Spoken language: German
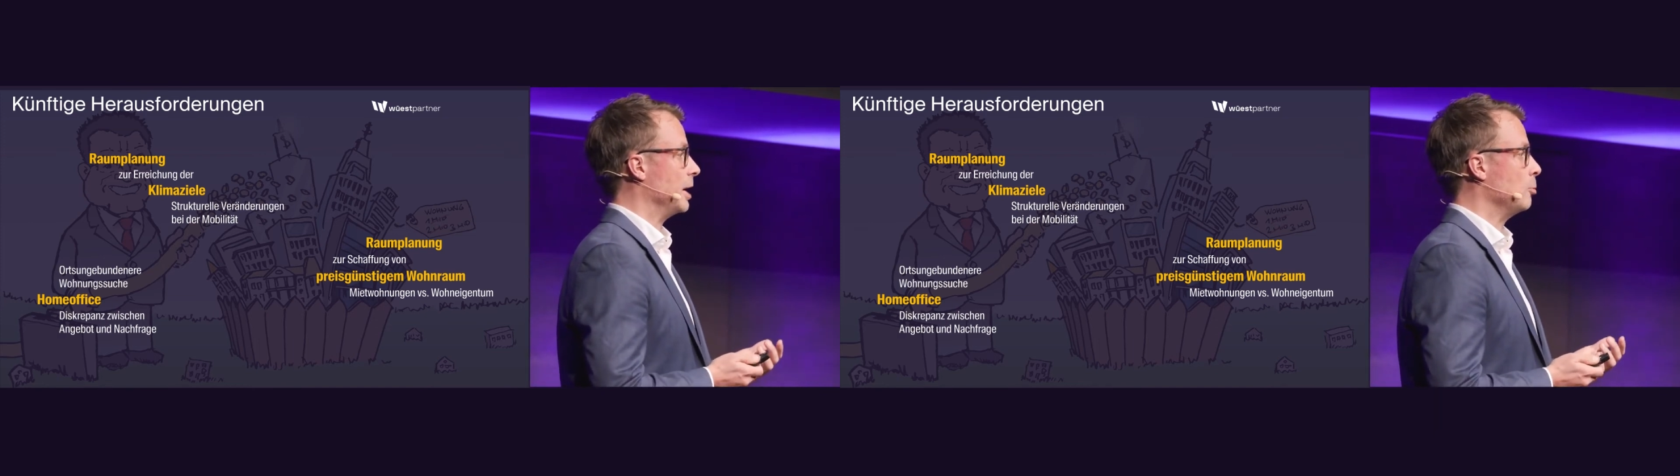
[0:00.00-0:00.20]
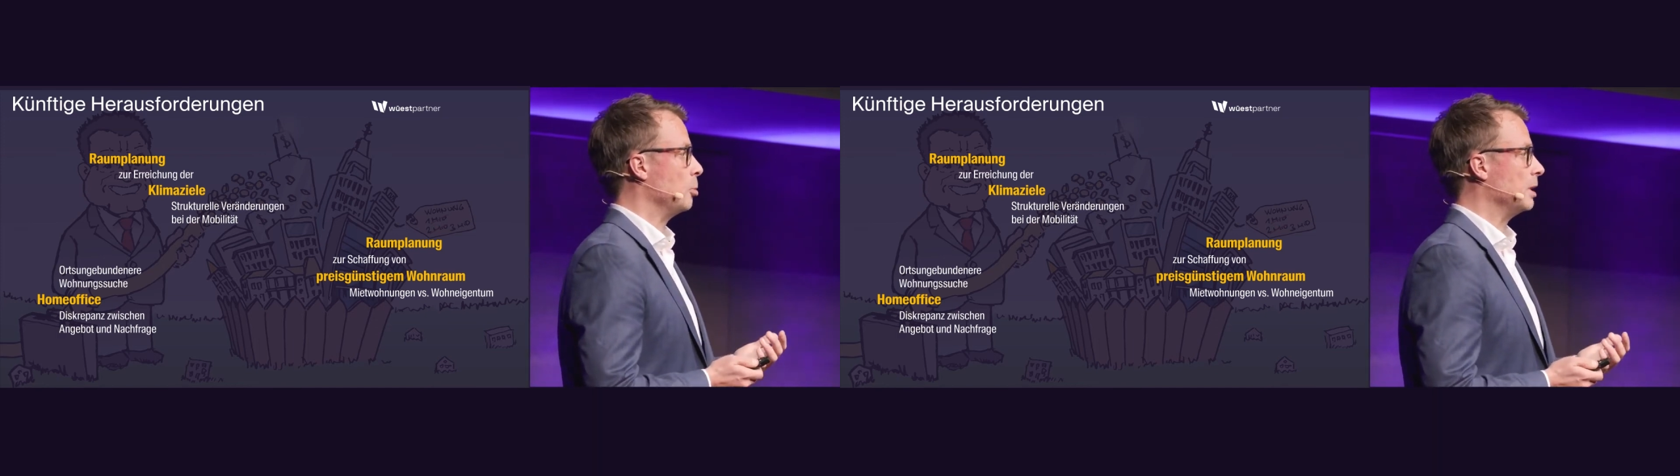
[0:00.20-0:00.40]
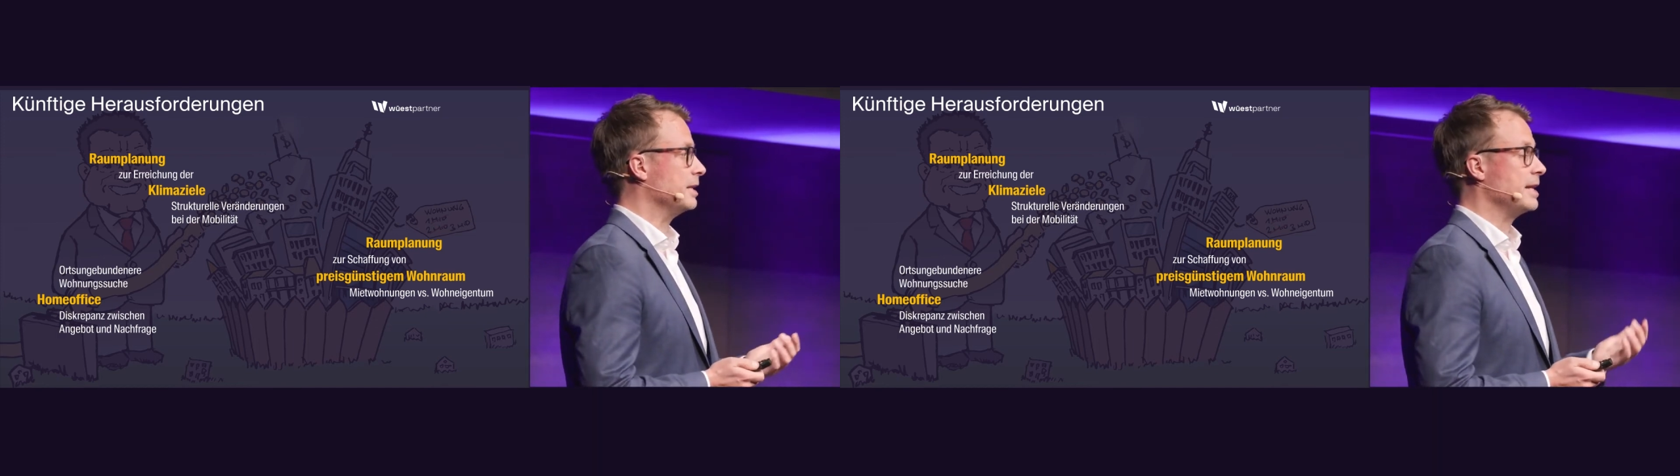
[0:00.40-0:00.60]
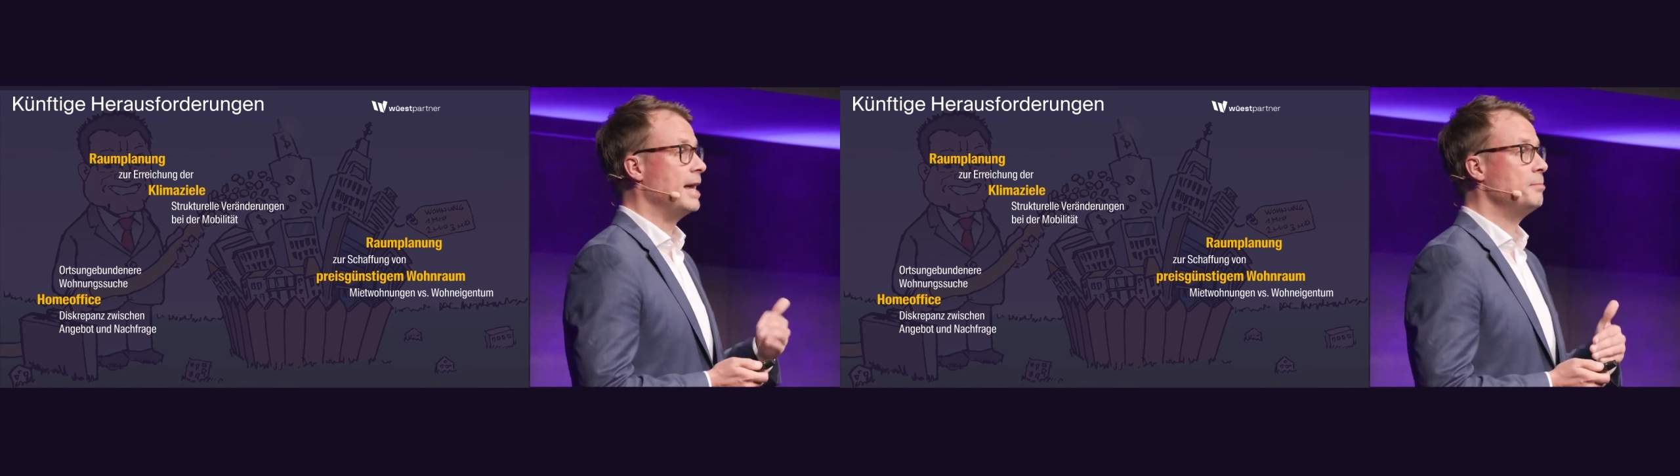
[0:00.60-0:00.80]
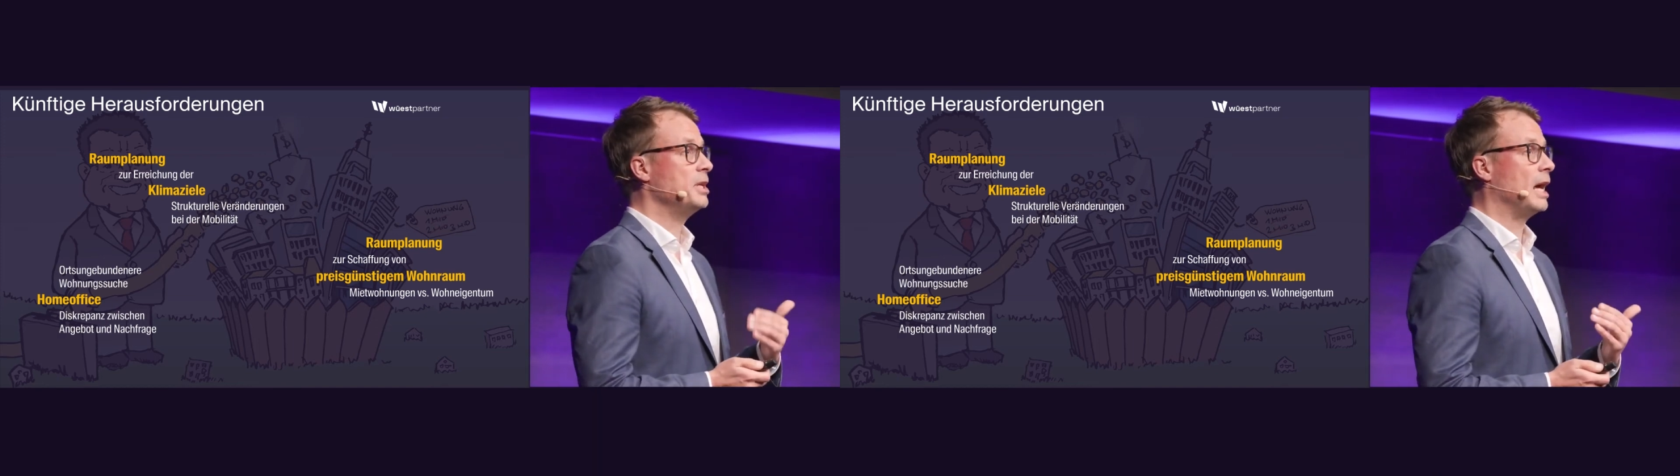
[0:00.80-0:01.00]
der
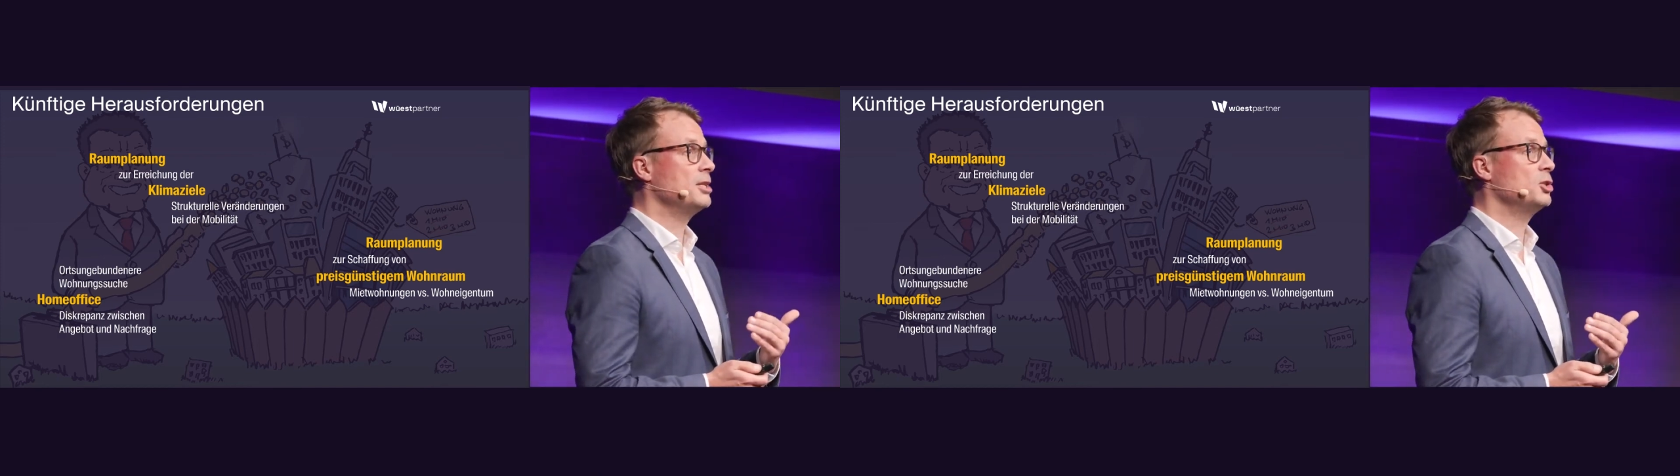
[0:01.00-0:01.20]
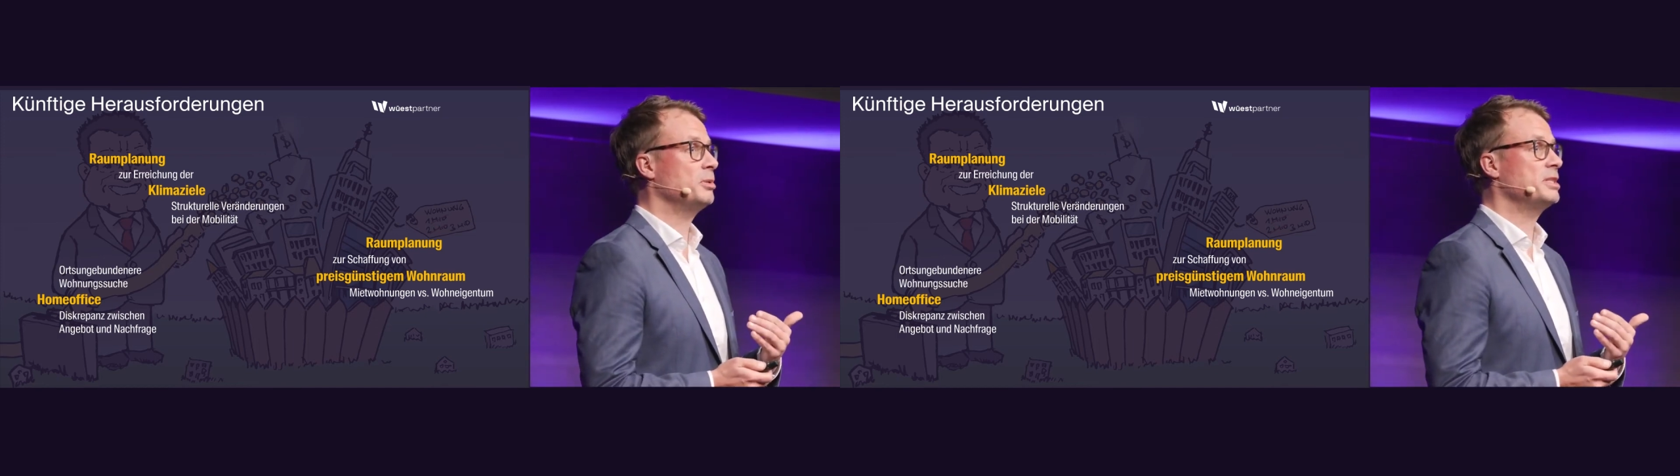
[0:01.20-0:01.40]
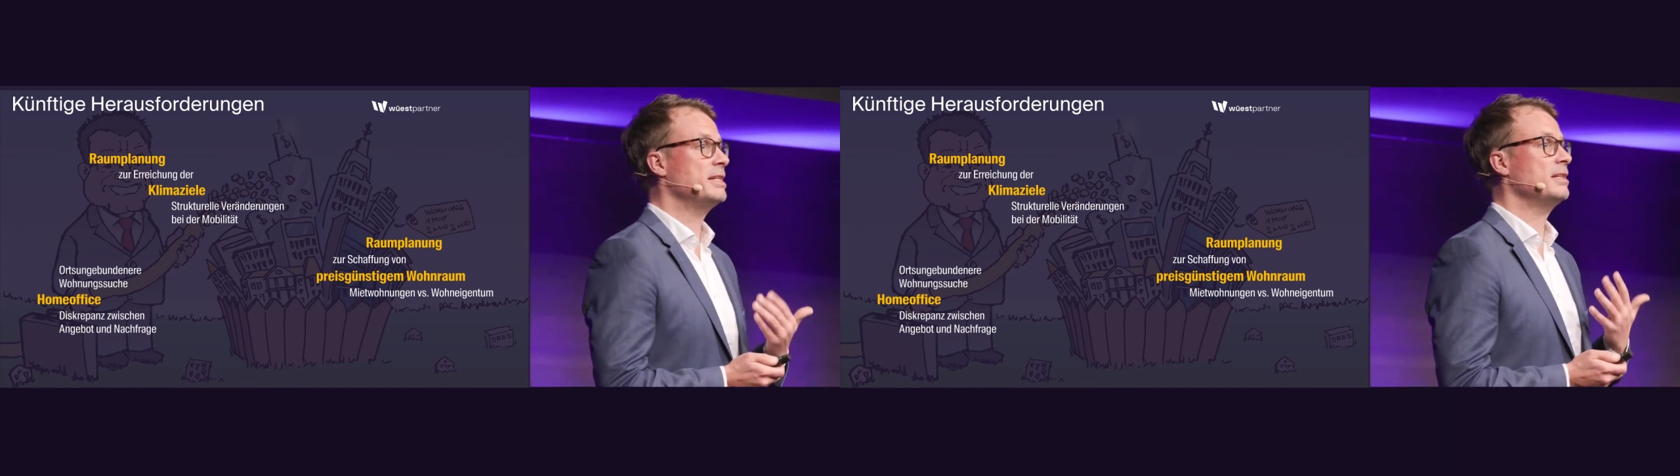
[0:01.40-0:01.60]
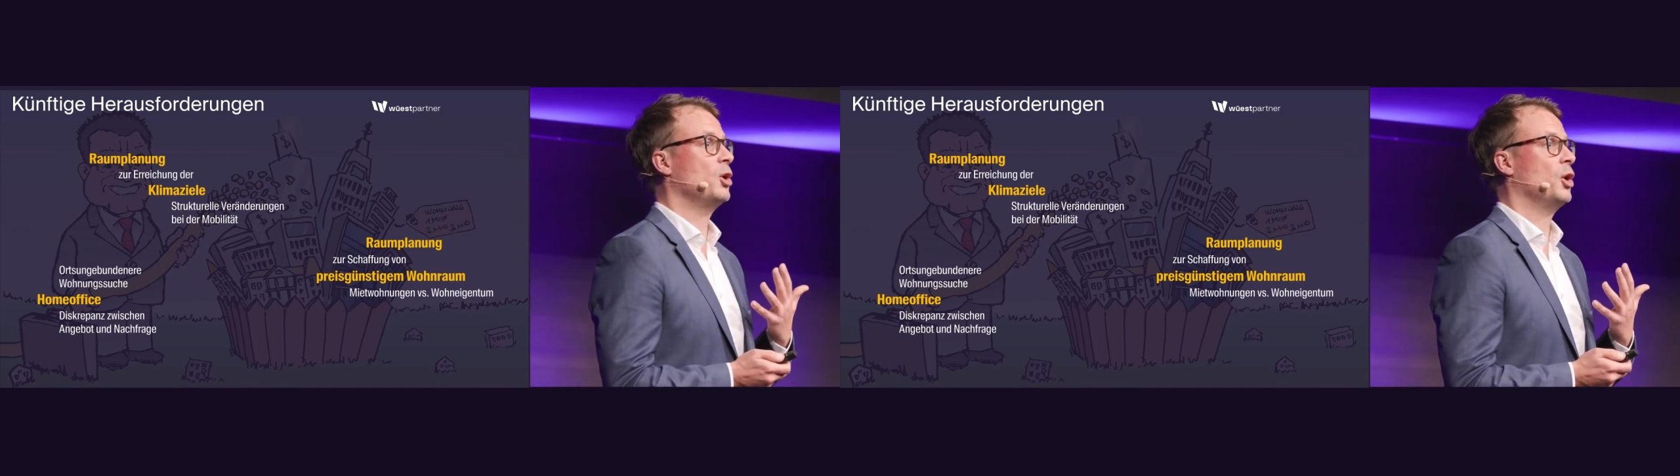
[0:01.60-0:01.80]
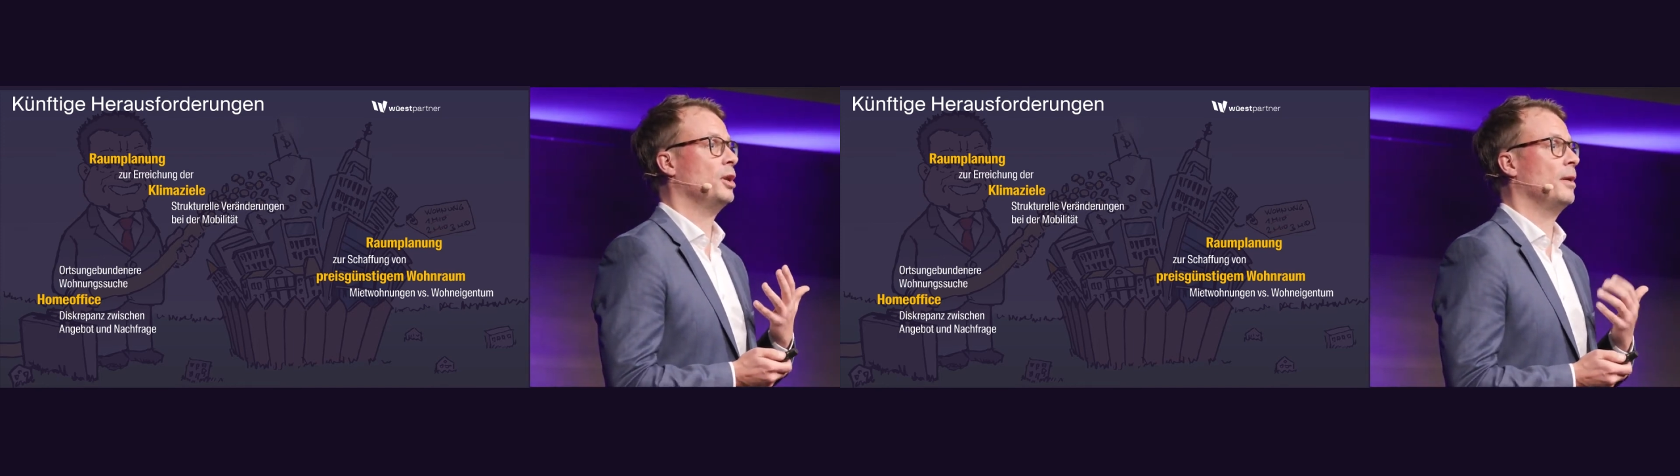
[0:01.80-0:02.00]
Mobilität mit einzubeziehen
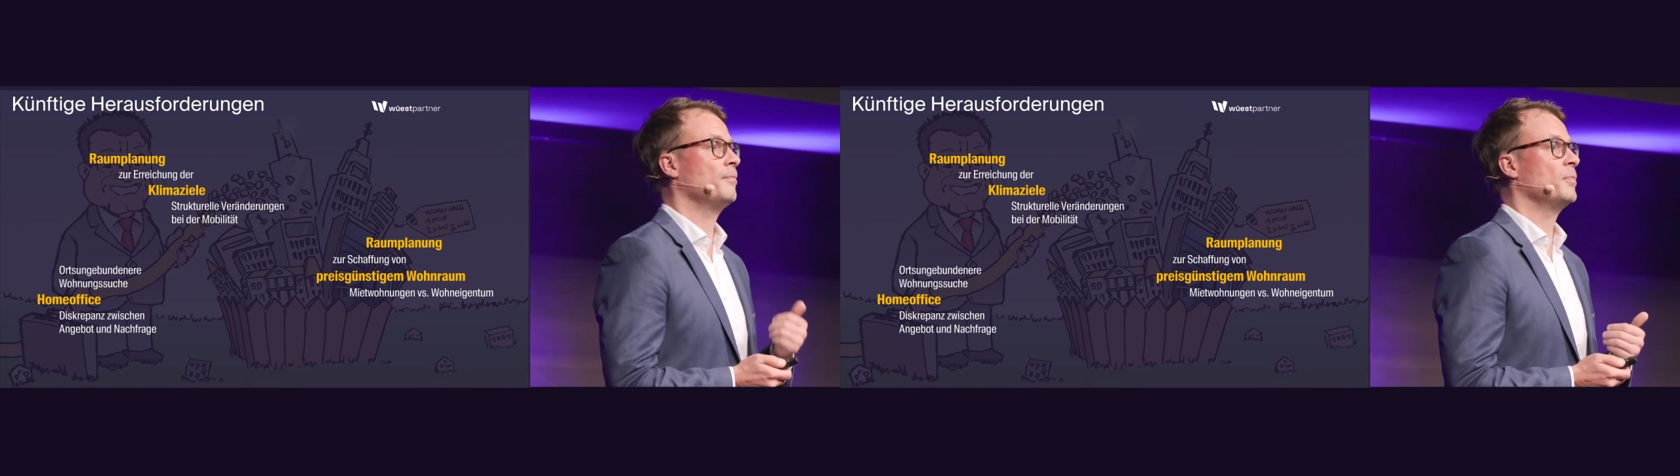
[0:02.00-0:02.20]
können.